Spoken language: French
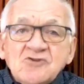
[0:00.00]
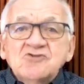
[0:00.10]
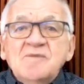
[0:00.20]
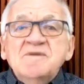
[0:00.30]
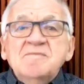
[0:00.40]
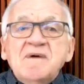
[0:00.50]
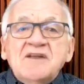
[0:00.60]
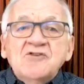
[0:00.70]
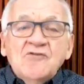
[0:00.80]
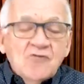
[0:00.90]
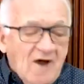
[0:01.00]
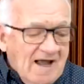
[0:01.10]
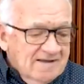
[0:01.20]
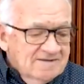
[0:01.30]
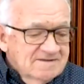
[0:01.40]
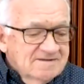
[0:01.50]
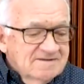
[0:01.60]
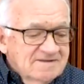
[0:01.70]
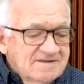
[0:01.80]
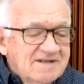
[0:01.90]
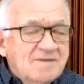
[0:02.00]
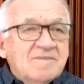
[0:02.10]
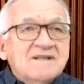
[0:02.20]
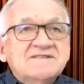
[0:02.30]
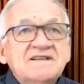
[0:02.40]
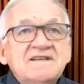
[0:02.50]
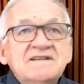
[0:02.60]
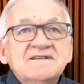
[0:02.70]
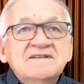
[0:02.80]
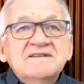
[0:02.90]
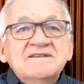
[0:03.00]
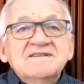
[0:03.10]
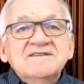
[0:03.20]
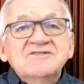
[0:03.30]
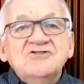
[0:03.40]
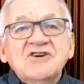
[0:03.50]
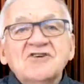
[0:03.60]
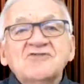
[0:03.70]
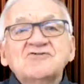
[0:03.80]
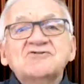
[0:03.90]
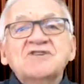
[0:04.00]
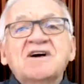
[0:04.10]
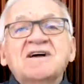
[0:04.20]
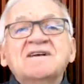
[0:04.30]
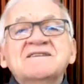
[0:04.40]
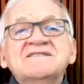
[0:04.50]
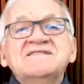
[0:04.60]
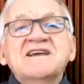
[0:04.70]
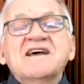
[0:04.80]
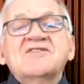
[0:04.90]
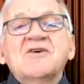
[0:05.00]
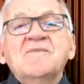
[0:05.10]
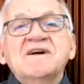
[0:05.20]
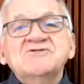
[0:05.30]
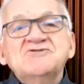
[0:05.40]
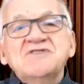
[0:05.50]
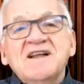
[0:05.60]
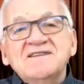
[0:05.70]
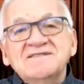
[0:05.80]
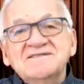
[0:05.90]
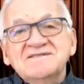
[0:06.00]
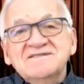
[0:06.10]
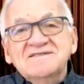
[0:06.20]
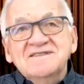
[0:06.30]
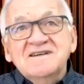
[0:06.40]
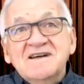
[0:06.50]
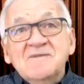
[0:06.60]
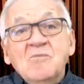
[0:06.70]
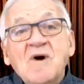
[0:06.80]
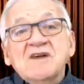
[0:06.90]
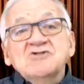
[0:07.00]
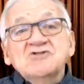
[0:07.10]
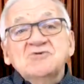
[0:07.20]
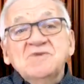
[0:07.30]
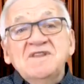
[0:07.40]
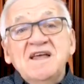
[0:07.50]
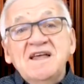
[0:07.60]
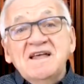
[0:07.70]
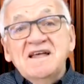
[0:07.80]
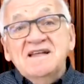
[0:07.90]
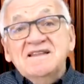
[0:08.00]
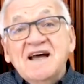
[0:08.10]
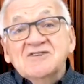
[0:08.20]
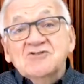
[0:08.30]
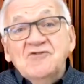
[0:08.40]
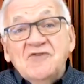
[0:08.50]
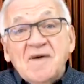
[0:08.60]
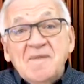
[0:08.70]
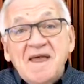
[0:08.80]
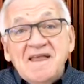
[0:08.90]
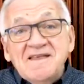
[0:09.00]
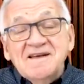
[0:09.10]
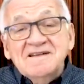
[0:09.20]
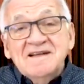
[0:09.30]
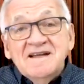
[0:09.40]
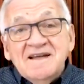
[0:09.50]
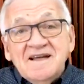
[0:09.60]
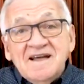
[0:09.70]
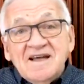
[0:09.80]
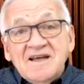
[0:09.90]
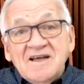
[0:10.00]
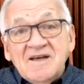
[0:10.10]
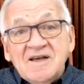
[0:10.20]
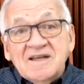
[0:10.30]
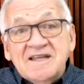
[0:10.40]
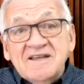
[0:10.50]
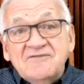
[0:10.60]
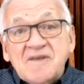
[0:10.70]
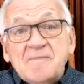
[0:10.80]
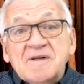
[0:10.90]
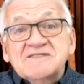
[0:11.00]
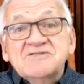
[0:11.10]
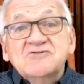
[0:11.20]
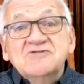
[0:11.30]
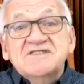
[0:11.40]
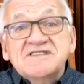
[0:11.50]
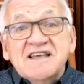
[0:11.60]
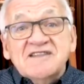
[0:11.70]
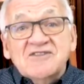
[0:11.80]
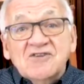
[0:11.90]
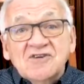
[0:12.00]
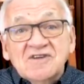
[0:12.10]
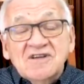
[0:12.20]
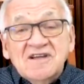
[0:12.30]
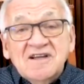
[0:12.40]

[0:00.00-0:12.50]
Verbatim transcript: son cheminement de foi, il m'a dit, j'ai reçu ça directement du ciel. Moi, je suis né dans une famille euh, euh, qui faisait partie d'une secte.